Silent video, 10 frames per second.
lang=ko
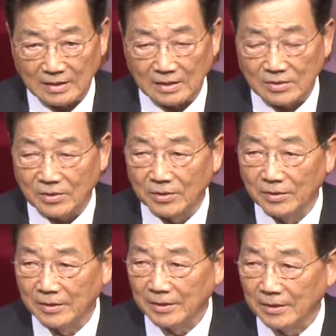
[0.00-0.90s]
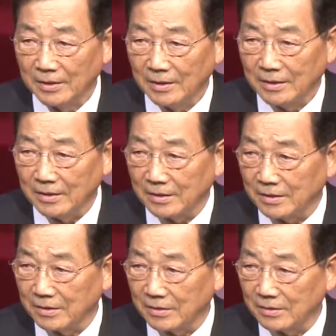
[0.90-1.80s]
그래서
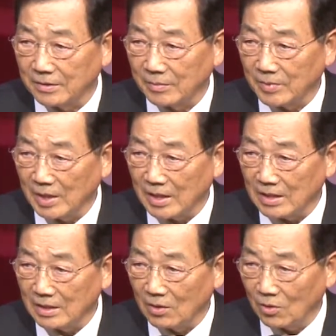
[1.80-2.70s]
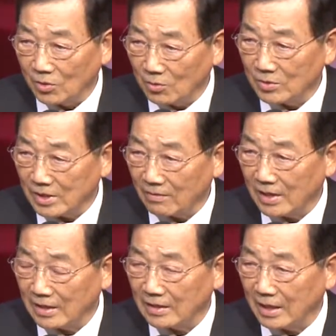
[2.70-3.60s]
어, 참 대단히 어려운
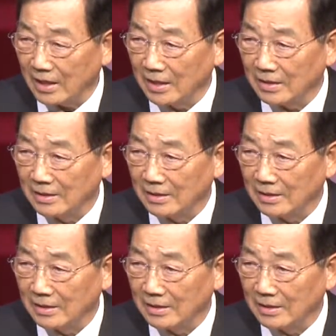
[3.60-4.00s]
상황인데